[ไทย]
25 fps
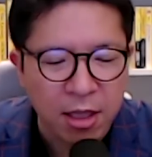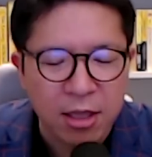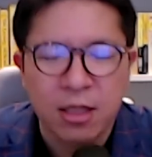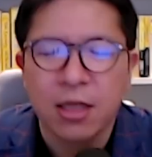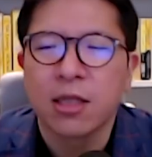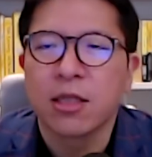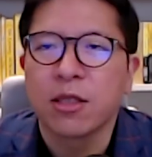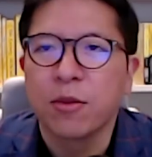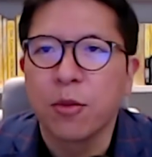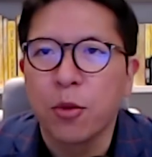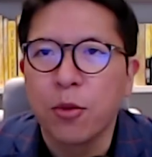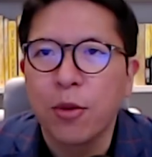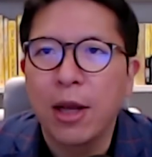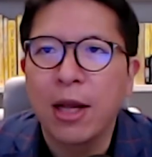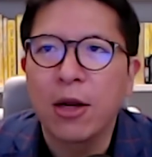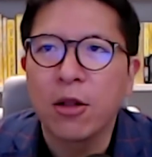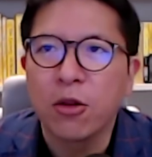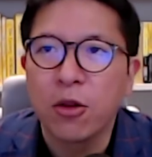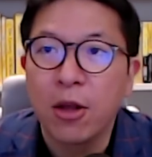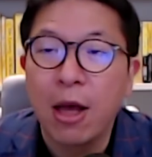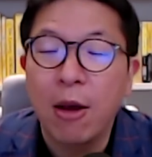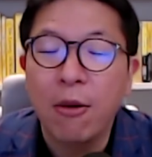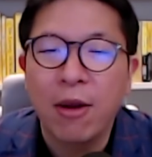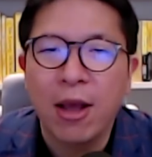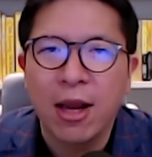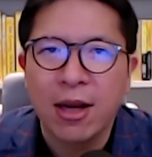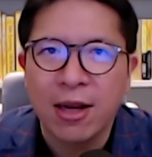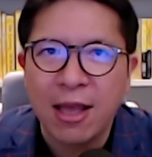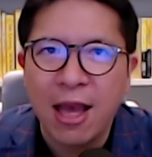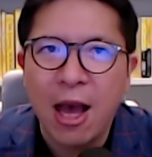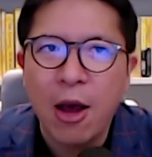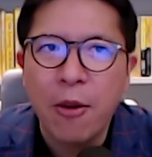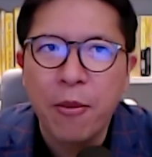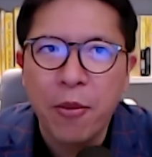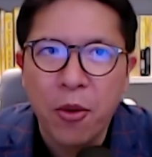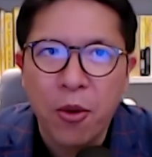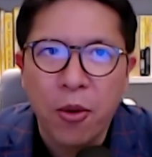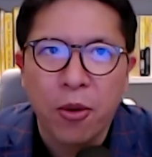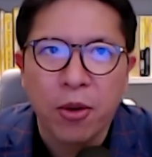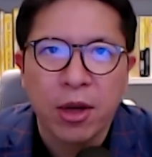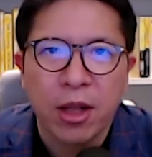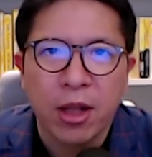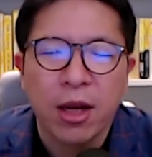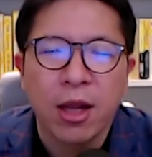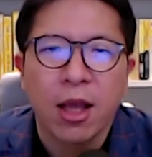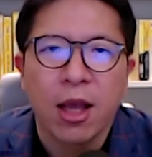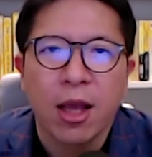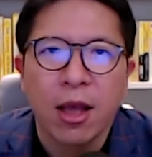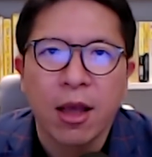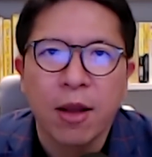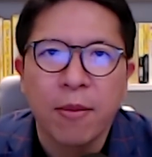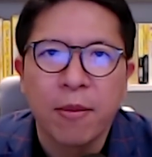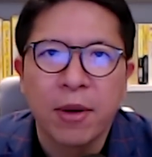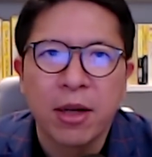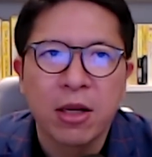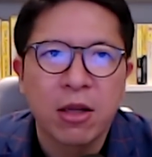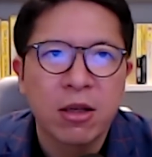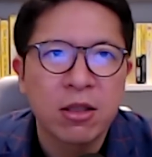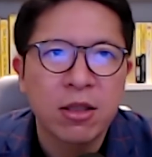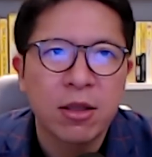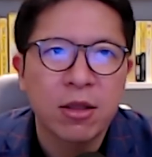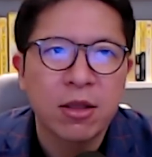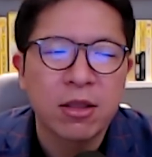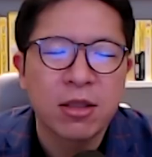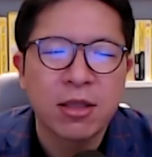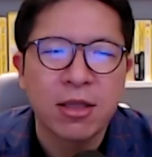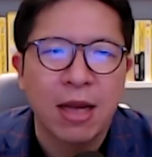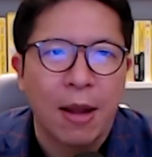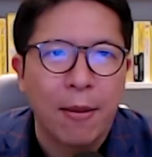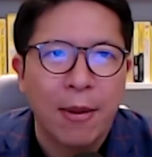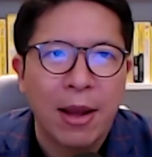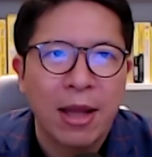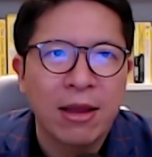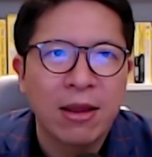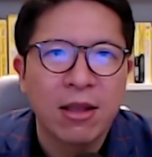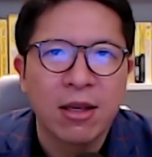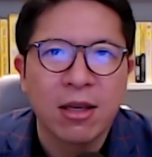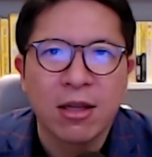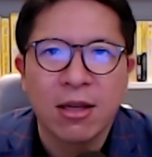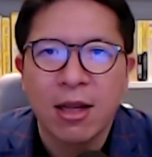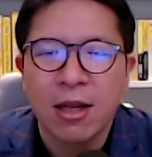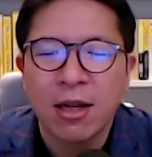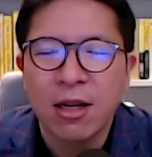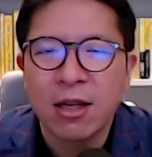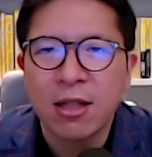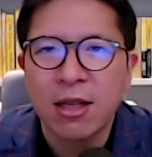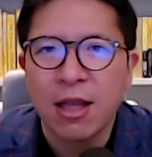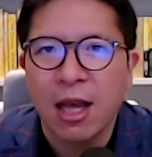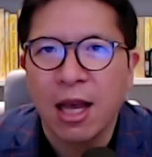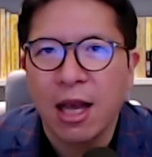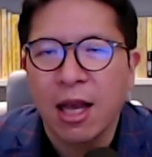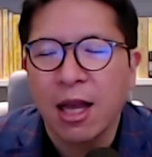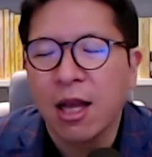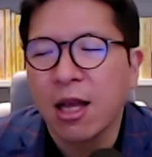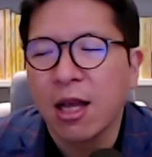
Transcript: อย่างสมมติว่าเราต้องเข้างานเก้าโมงเนี่ยนะฮะมันก็จะสามารถตื่นได้ตั้งแต่